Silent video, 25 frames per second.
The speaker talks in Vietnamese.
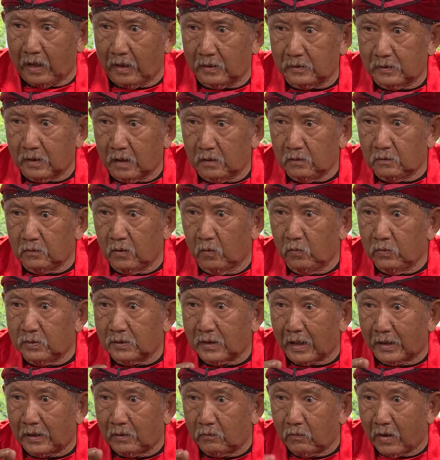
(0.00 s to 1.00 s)
phải đợi
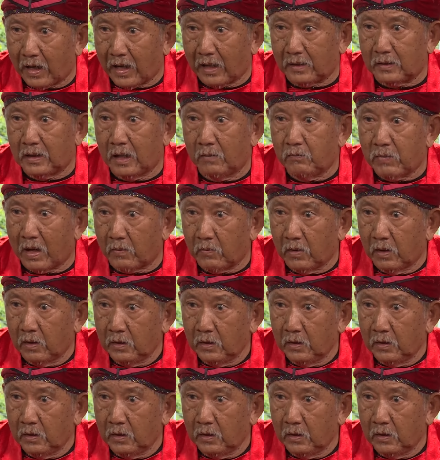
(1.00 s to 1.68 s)
đến canh ba đêm